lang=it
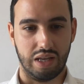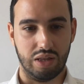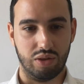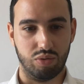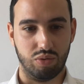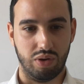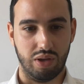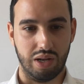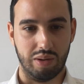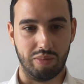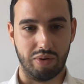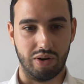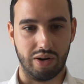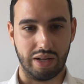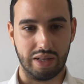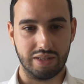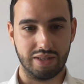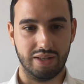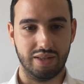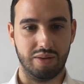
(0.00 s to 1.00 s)
intuire, però è
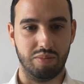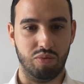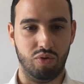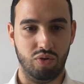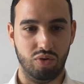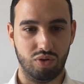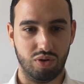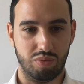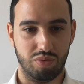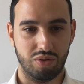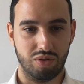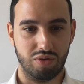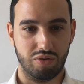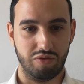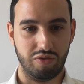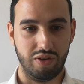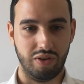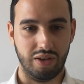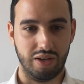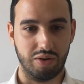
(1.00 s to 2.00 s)
una ragazza molto molto
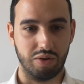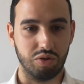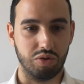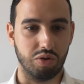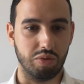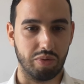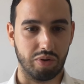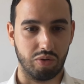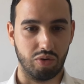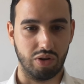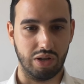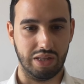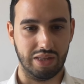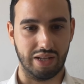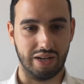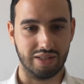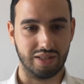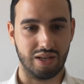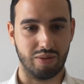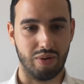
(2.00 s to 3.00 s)
figa, quantomeno per quello che
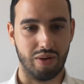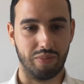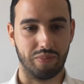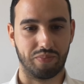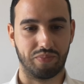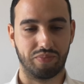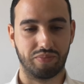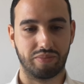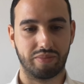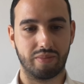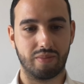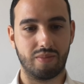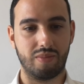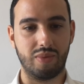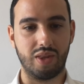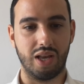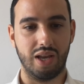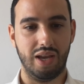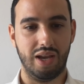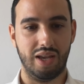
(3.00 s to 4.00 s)
interessa a me,
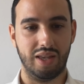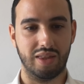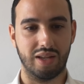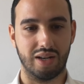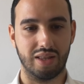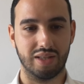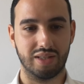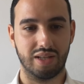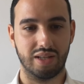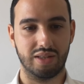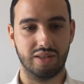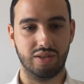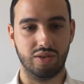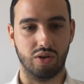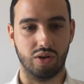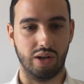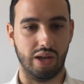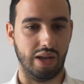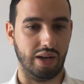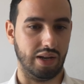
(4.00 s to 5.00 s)
e dalla
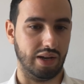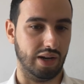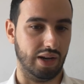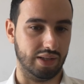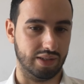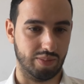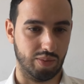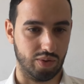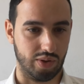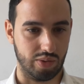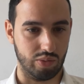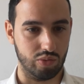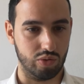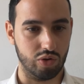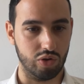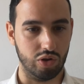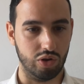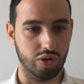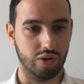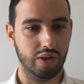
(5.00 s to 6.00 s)
descrizione in inglese, poi
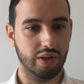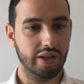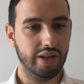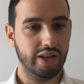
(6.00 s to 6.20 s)
traduco io,